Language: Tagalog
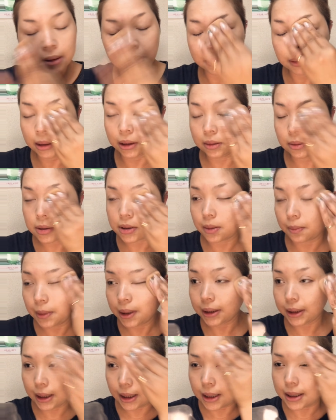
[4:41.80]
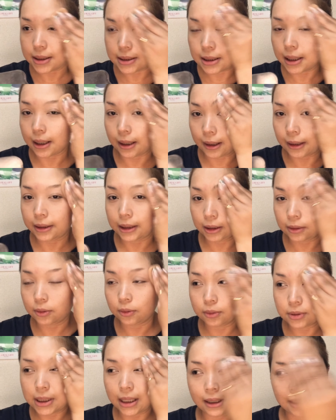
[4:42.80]
dito sa mata, sa dito
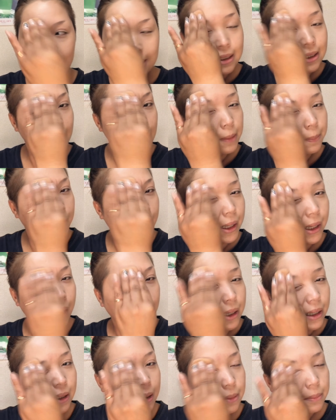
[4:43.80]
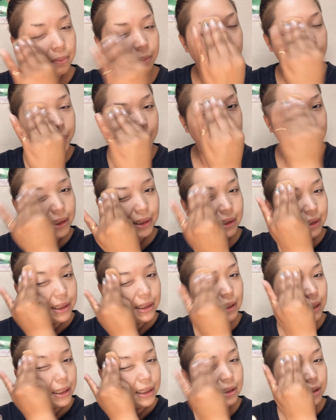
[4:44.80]
sa kilay para pag
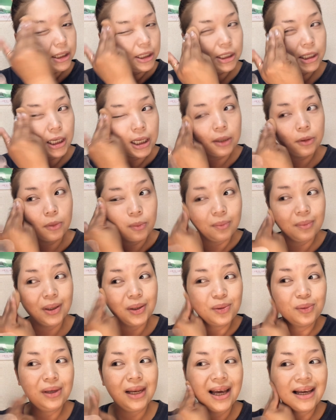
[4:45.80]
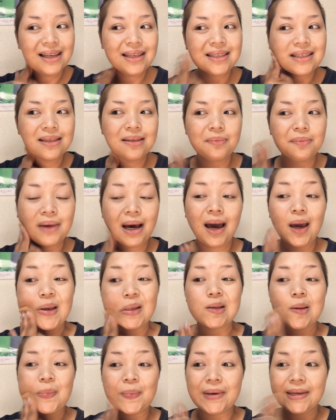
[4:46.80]
nagkilay hindi ganong madulas, maayos
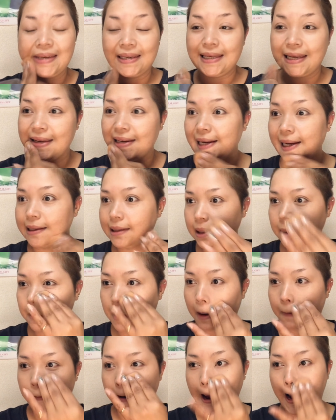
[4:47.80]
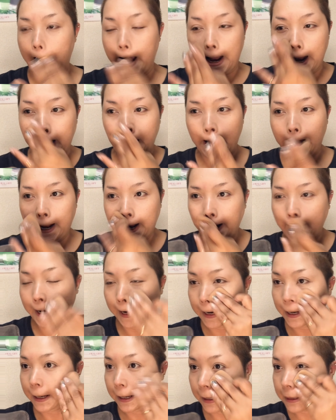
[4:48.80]
ang pagkilay natin mamaya.
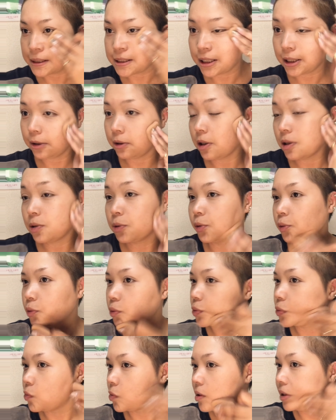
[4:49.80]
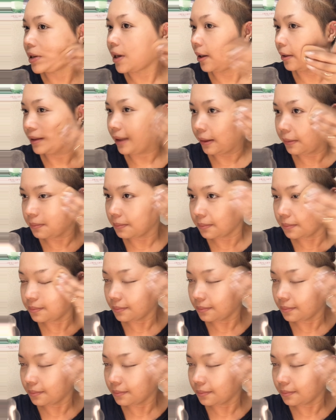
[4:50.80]
Kasi yun ang tututukan natin.